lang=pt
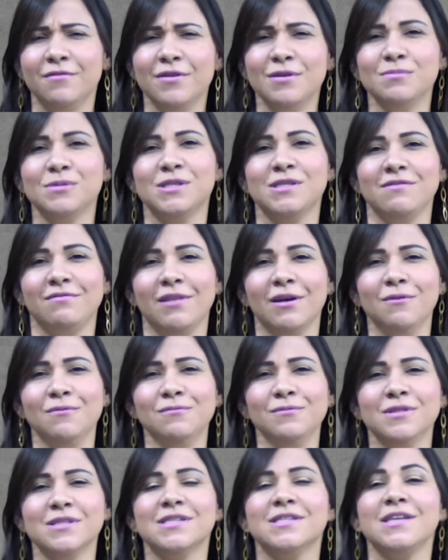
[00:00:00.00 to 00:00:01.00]
Vamos
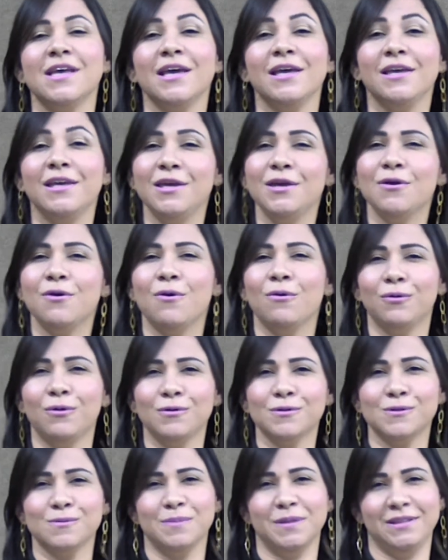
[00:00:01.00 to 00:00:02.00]
então seguir com o
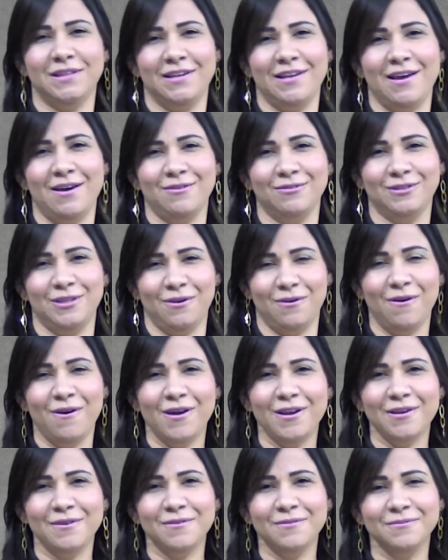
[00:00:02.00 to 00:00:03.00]
nosso material
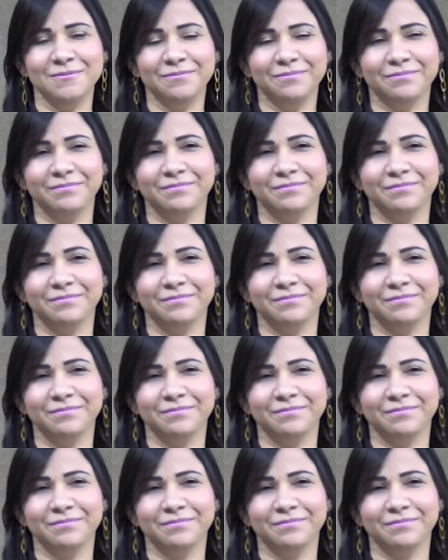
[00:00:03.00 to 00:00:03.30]
teórico?